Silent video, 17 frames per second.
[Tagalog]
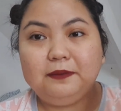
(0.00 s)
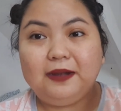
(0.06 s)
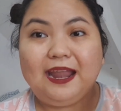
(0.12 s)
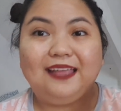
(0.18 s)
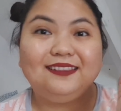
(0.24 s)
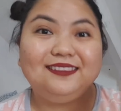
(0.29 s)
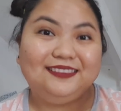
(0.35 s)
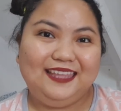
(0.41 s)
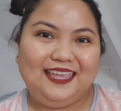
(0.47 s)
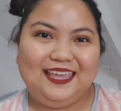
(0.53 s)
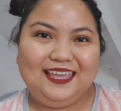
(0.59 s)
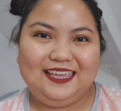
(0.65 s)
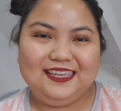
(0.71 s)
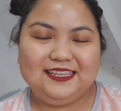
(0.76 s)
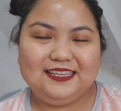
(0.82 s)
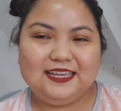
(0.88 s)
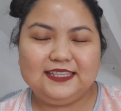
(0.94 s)
Brand Day.
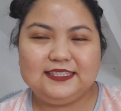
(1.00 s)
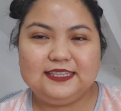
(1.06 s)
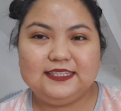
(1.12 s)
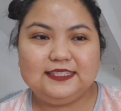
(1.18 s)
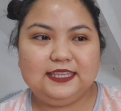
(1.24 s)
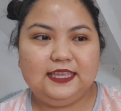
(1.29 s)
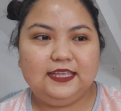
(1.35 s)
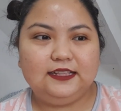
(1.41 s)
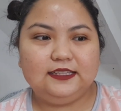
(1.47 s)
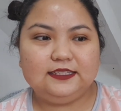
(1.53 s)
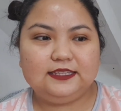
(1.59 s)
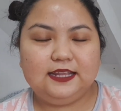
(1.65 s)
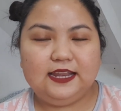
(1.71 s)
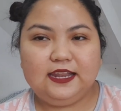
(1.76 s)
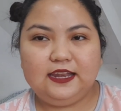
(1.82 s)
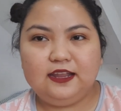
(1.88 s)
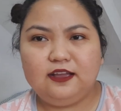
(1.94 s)
Kasi sale
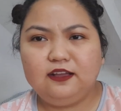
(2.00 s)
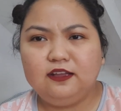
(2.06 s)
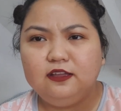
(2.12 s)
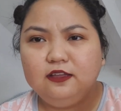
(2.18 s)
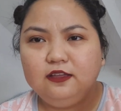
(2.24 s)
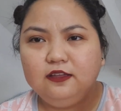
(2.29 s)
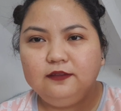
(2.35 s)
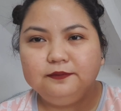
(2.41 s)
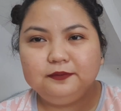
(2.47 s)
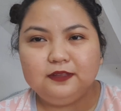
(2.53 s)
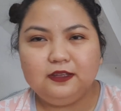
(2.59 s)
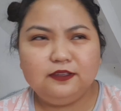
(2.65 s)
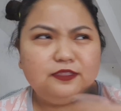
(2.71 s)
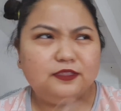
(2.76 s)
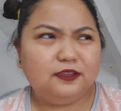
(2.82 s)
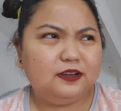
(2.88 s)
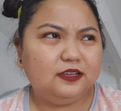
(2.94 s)
sila ng
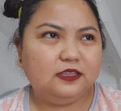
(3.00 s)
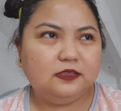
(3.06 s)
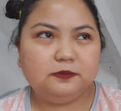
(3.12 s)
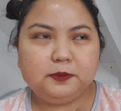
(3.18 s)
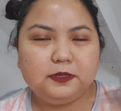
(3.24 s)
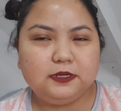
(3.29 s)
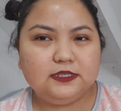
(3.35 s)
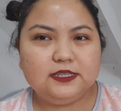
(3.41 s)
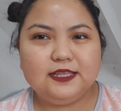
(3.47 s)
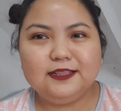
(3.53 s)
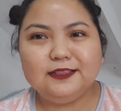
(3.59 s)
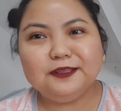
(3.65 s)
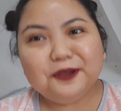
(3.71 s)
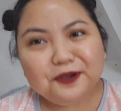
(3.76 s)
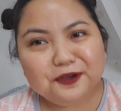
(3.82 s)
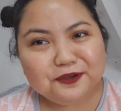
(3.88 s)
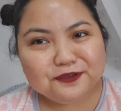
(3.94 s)
30%
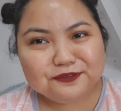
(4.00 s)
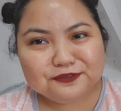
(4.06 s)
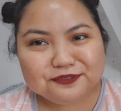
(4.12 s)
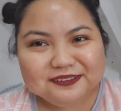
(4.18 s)
off.